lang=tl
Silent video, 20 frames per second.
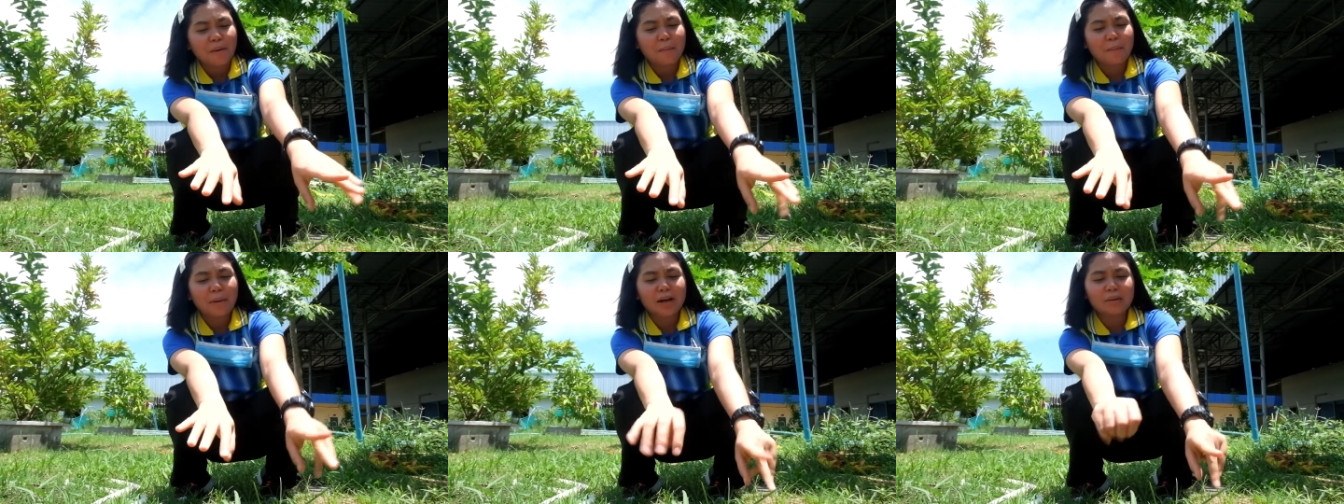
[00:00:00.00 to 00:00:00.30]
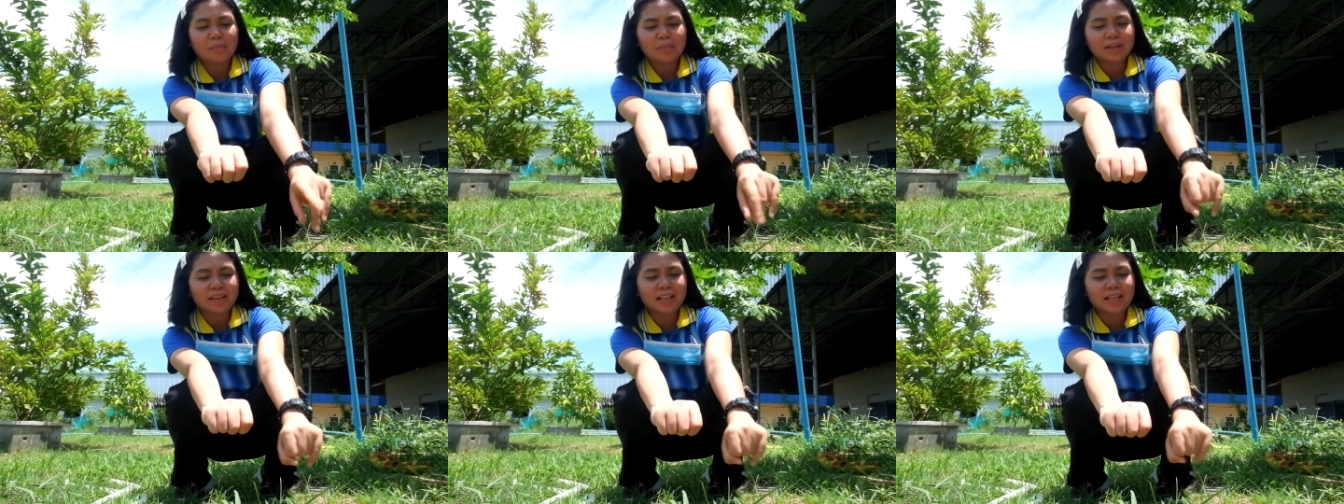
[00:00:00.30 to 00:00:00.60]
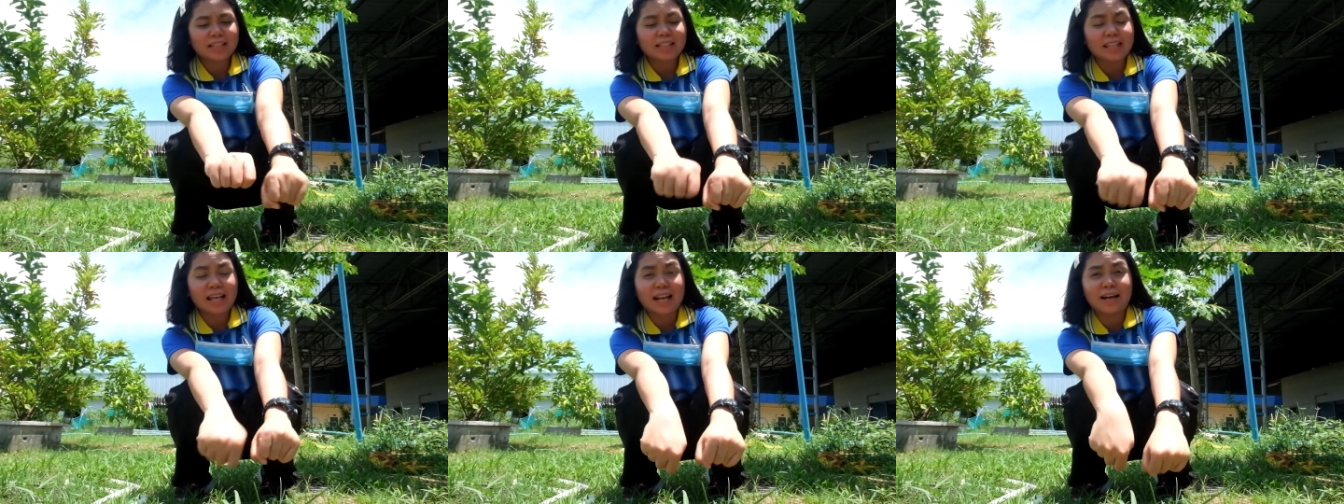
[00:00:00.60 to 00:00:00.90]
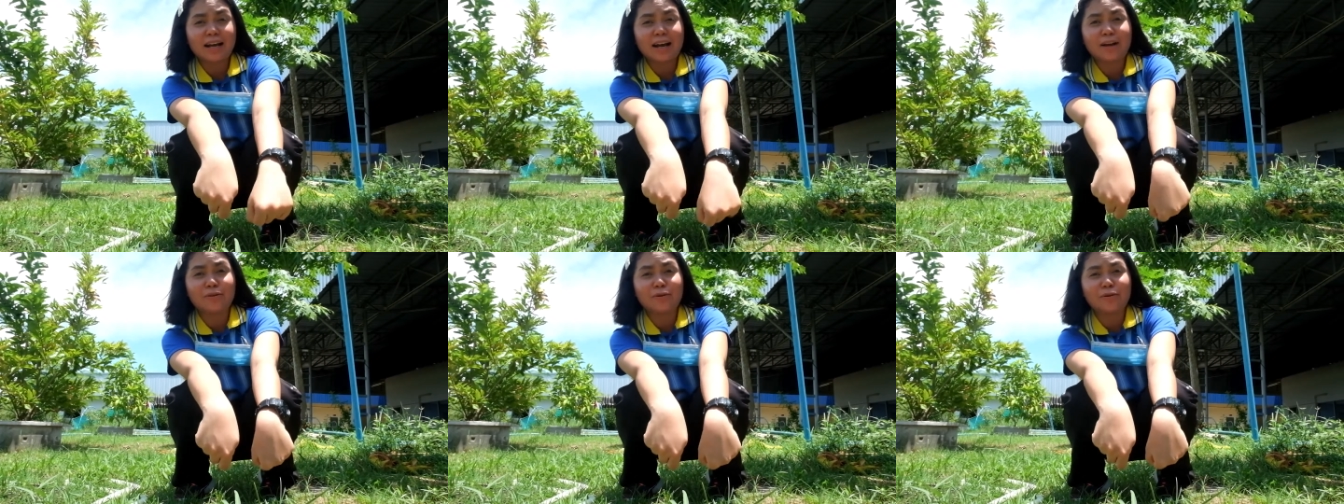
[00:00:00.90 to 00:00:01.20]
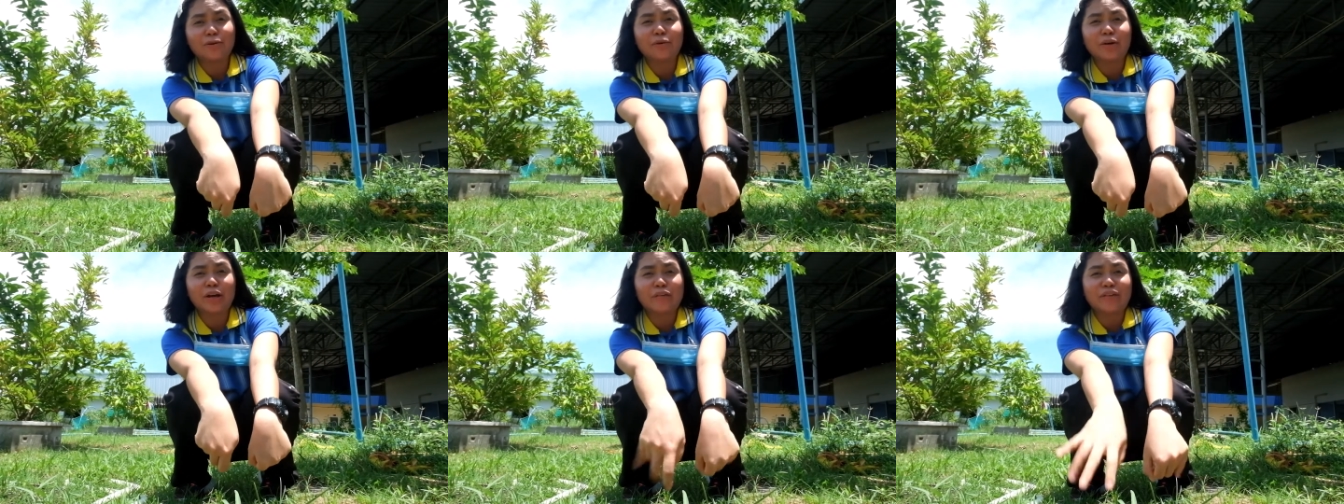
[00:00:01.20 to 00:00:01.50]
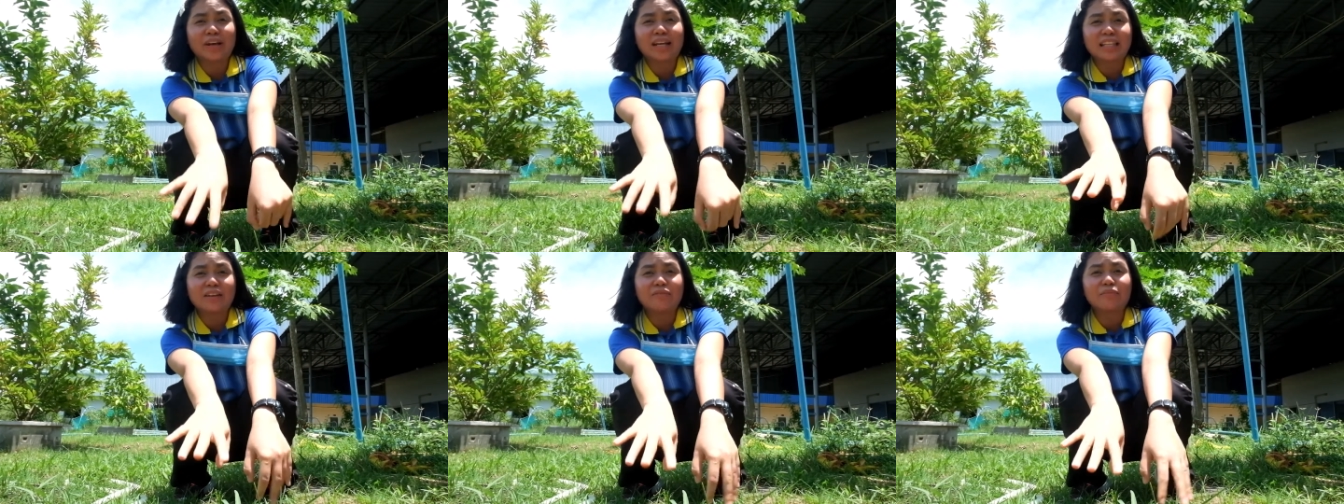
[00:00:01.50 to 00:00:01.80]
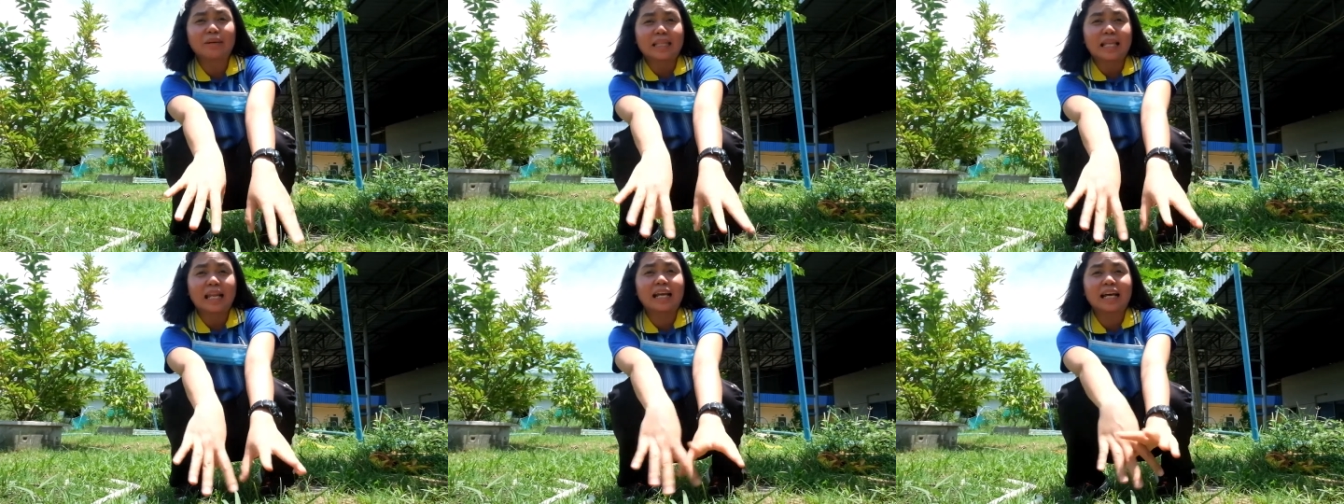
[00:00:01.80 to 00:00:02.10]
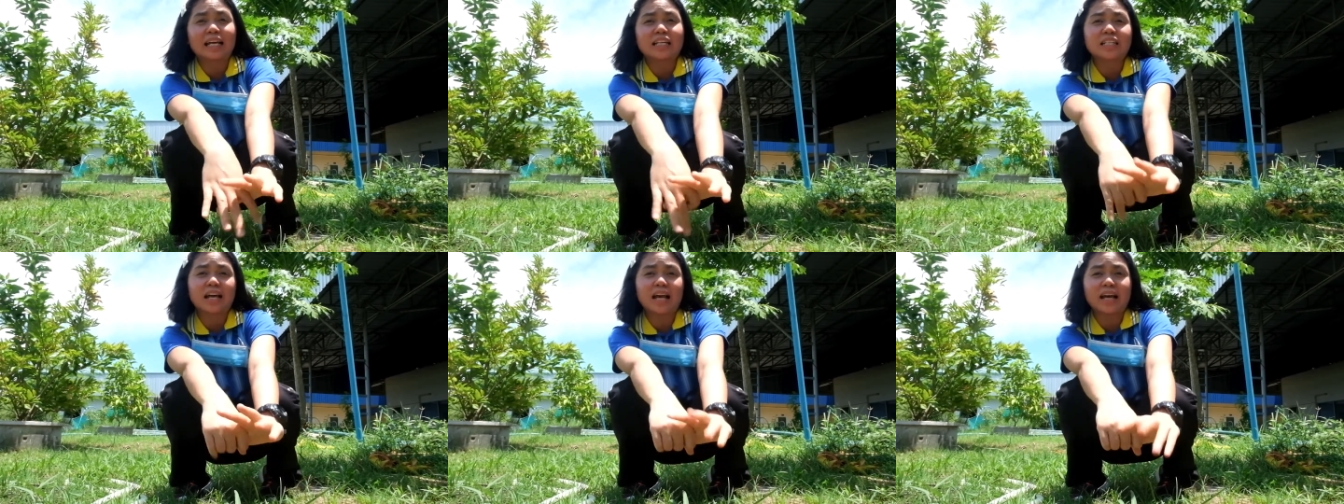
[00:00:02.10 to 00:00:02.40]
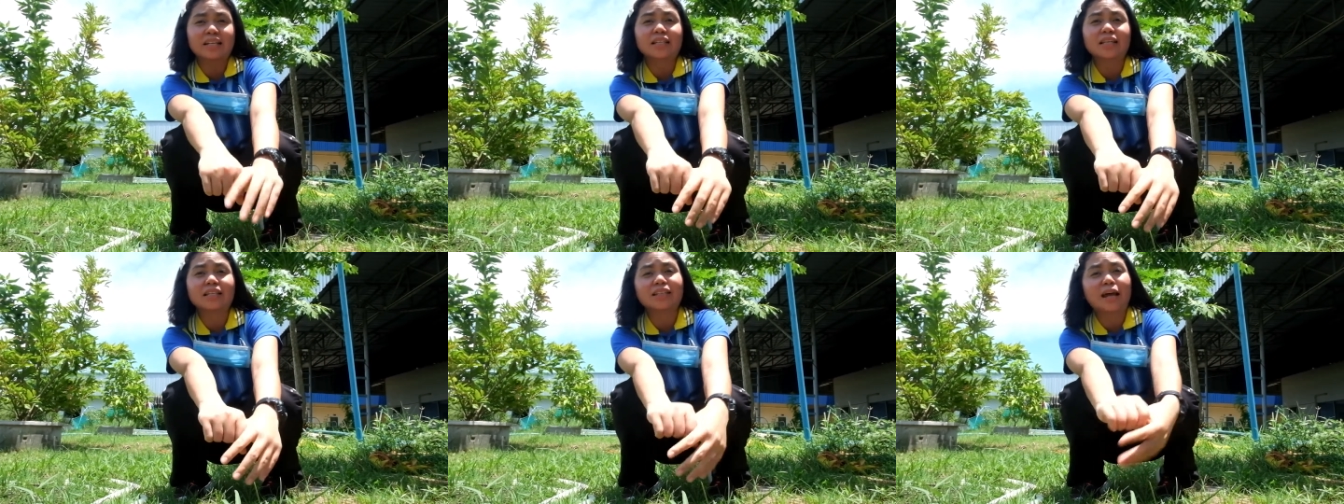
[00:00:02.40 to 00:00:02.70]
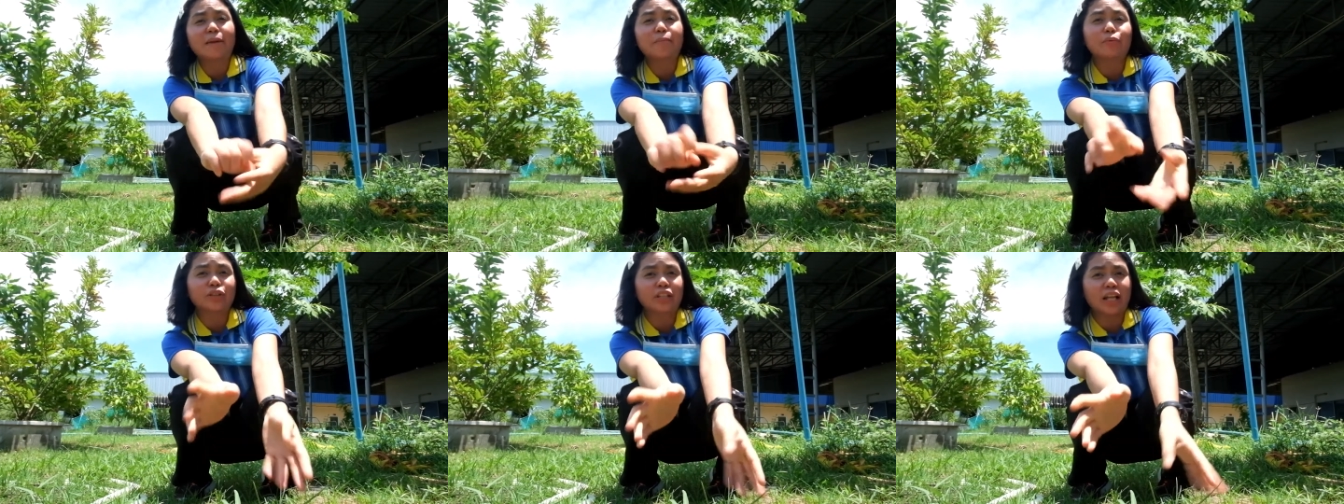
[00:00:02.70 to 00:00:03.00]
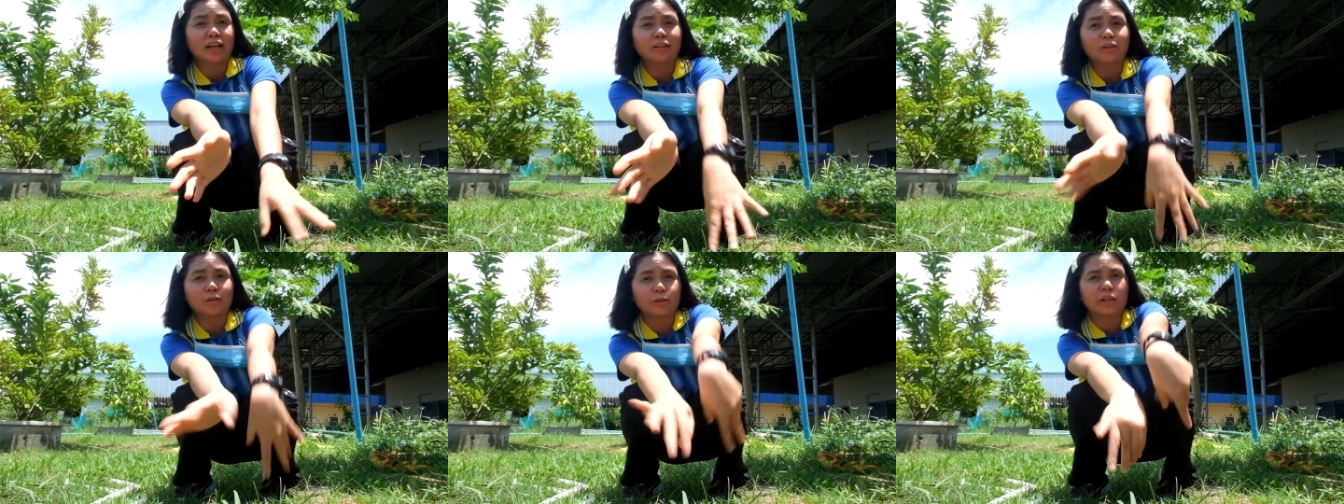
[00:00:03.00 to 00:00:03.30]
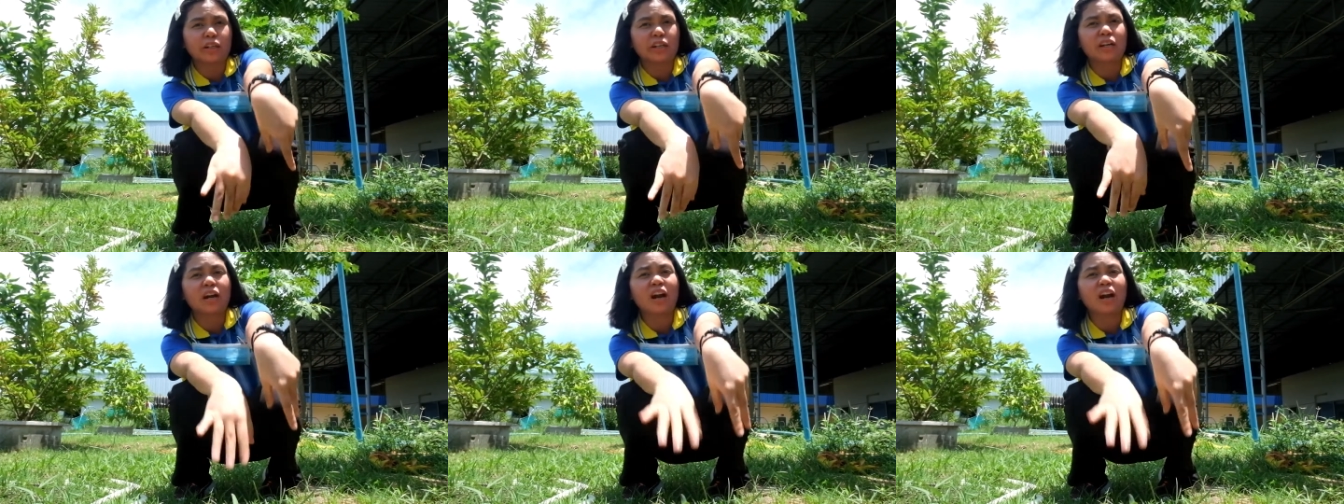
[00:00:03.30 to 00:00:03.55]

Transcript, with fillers: para matest talaga no kung effective ba talaga siya as a sun protector